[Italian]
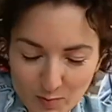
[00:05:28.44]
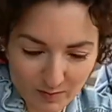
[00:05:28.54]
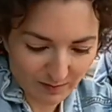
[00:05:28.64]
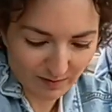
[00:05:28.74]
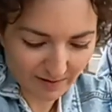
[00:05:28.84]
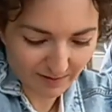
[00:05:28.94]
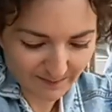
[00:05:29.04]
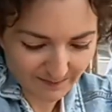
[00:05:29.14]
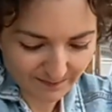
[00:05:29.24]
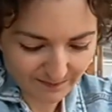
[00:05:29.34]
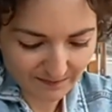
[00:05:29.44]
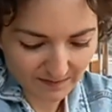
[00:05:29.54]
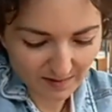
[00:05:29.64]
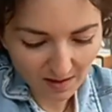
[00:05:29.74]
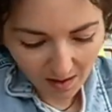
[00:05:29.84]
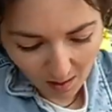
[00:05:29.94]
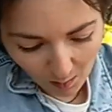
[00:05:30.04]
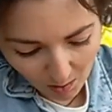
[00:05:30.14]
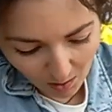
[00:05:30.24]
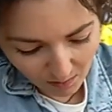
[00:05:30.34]
spaventata.
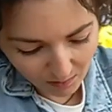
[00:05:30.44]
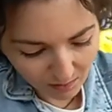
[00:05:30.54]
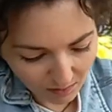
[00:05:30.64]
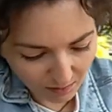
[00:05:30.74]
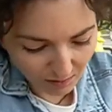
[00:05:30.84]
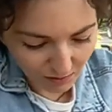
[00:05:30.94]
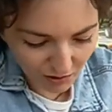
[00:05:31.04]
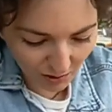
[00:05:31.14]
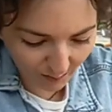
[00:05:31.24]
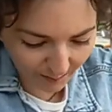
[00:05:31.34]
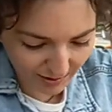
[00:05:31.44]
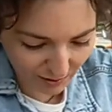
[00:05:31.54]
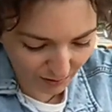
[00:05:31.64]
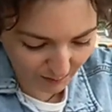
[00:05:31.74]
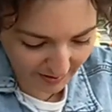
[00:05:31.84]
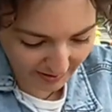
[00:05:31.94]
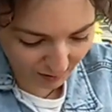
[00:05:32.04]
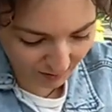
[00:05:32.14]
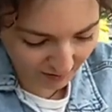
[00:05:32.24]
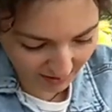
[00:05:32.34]
Oh, c'è un pezzo di
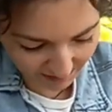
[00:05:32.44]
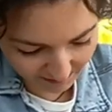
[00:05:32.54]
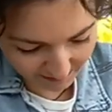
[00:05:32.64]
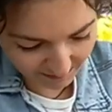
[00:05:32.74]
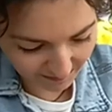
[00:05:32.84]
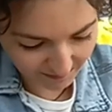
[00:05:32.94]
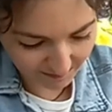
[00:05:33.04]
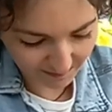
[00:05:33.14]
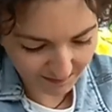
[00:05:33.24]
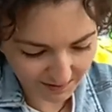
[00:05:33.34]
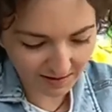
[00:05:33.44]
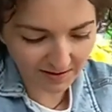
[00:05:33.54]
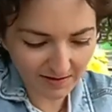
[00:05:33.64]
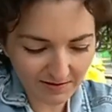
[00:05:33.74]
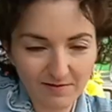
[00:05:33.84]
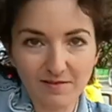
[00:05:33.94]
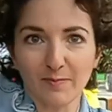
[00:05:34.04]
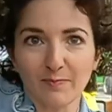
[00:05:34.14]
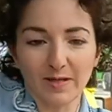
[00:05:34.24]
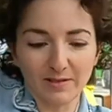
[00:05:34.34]
bacon che se ne è mm.
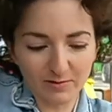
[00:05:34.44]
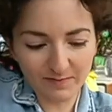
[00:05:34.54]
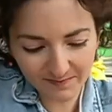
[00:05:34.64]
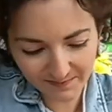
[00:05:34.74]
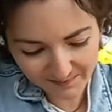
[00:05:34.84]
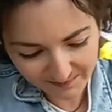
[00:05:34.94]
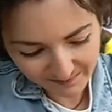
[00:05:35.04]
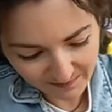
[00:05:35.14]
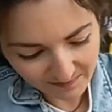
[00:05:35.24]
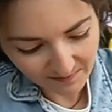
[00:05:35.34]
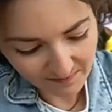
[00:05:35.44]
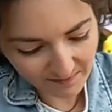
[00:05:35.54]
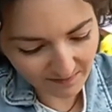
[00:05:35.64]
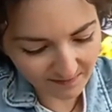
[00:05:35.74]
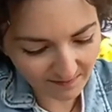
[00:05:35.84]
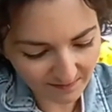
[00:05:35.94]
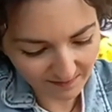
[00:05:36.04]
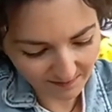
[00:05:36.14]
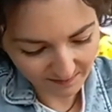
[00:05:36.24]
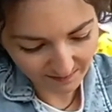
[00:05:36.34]
scappato. Free snacks.
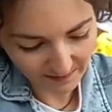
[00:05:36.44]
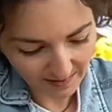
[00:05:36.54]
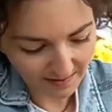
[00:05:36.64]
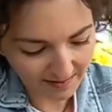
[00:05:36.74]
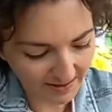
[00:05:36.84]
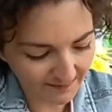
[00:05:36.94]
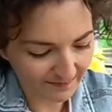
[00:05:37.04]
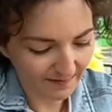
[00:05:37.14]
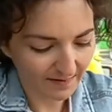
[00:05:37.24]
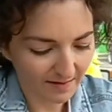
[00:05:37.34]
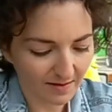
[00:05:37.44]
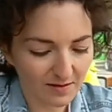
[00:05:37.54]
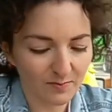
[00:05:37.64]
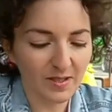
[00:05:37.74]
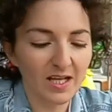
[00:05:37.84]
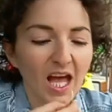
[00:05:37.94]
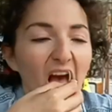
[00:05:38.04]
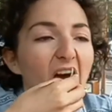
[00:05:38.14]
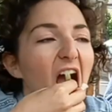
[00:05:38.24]
Yeah. This me.